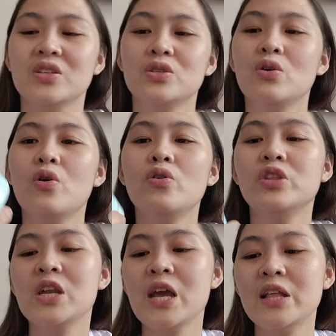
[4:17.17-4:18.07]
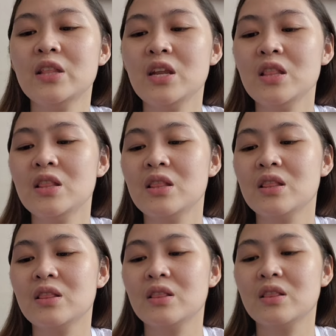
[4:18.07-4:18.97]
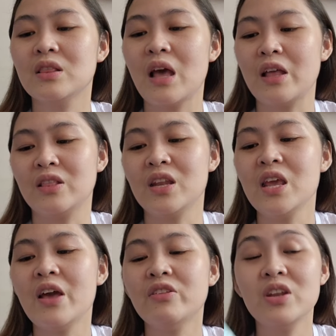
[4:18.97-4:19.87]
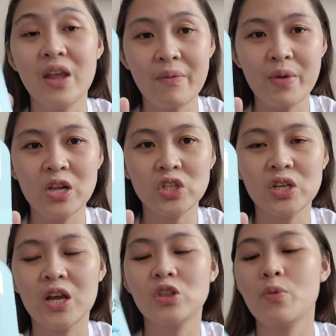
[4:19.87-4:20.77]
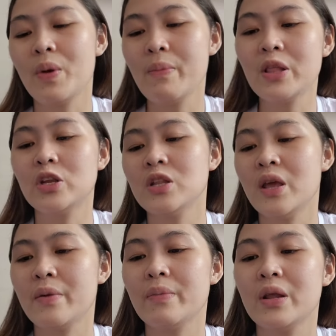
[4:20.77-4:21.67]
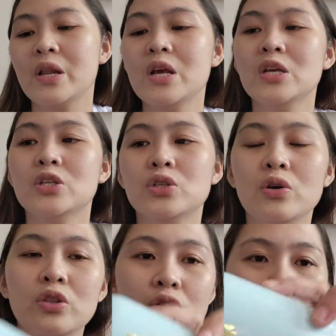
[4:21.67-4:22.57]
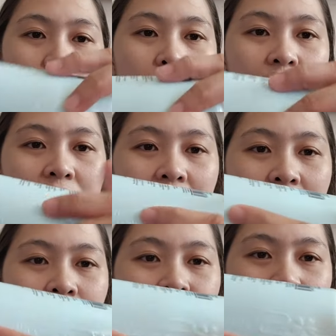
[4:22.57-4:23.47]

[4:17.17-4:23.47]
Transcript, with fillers: So, 300 at 300 ml siya. Ito 500 ml. So, ito yung tsura niya.